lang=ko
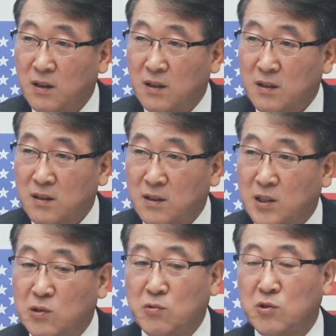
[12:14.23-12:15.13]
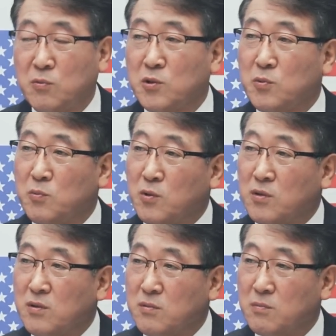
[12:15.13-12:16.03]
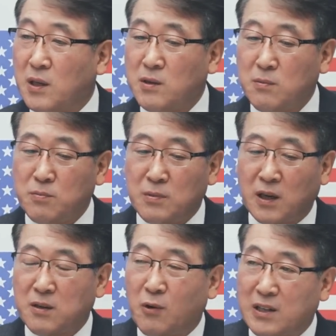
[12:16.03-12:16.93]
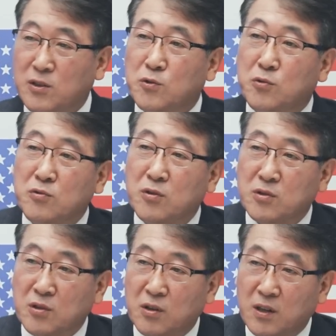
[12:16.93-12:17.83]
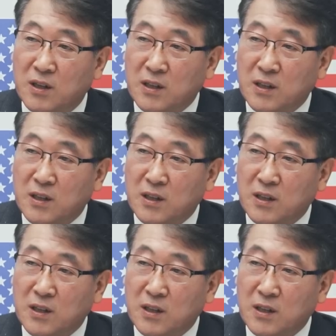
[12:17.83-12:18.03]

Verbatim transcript: 음. 기준점에서 보면은 매입 량이 완전히 줄은 거죠.